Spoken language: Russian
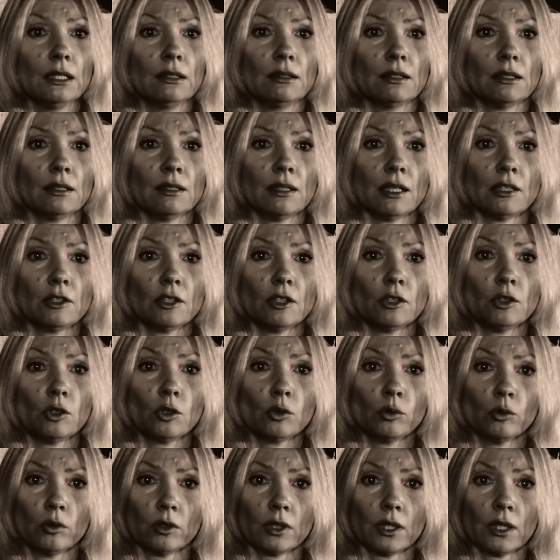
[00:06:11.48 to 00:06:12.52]
Тринадцать
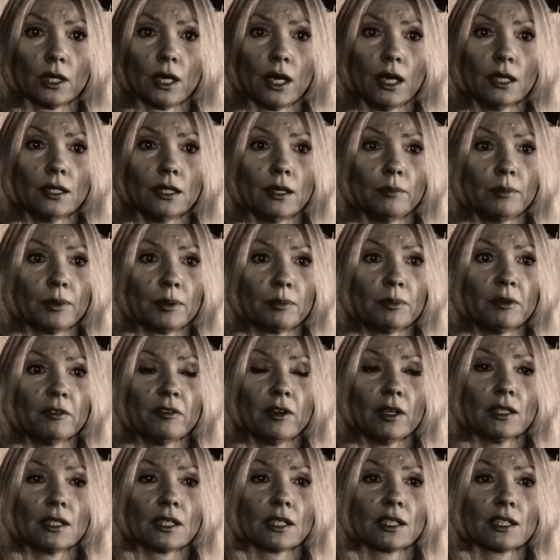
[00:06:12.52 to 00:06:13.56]
суток она
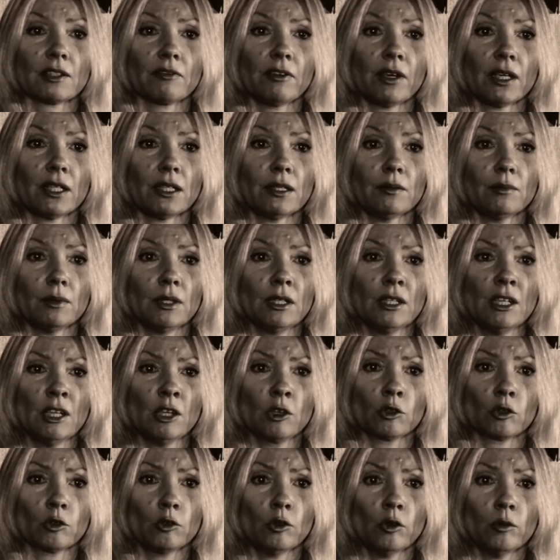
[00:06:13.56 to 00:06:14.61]
пробивалась к своим,
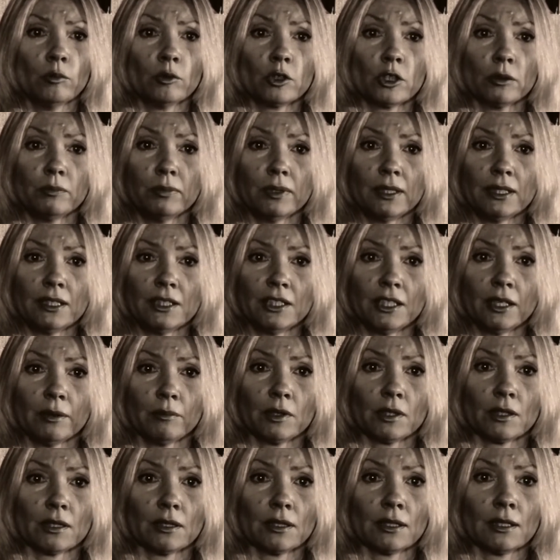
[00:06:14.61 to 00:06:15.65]
кругом уже были
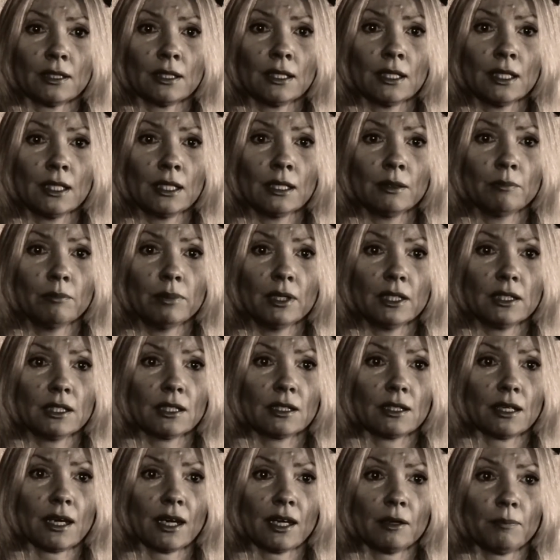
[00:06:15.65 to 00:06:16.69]
немцы – был
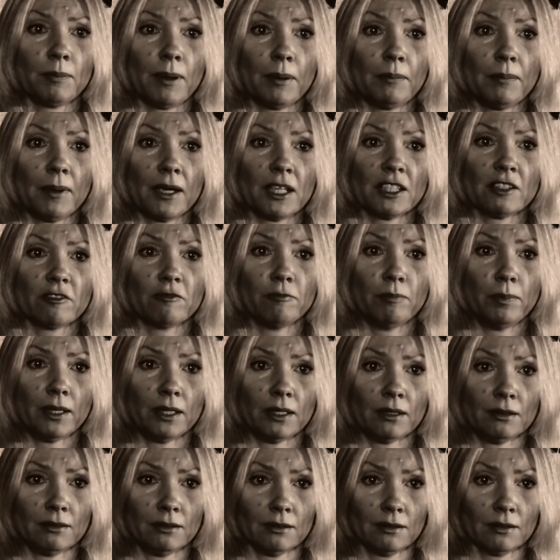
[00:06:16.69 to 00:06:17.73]
страх попасть в
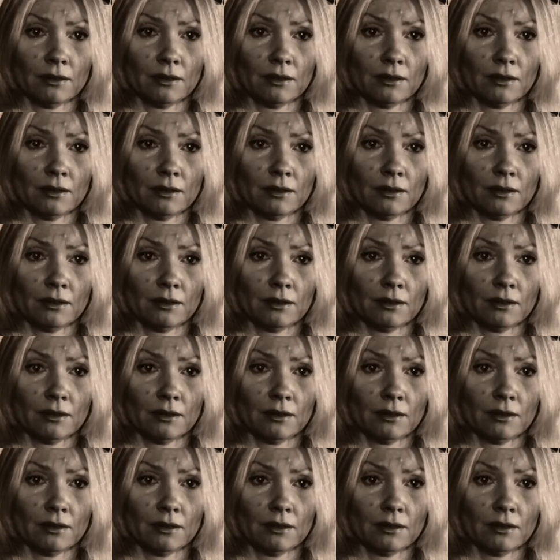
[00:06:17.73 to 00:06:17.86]
плен.